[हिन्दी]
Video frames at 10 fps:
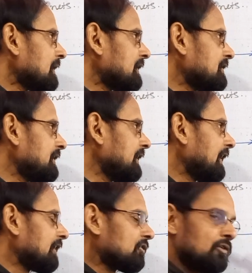कि किसी
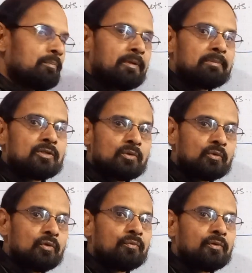इलेक्ट्रॉन पर बच्चों
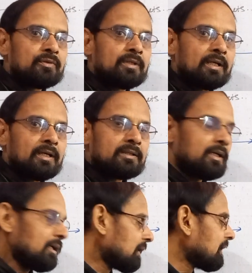दो फोर्स
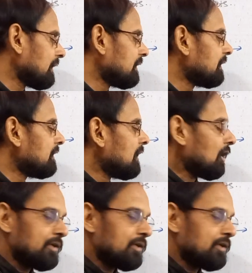लगातार लग रहे हैं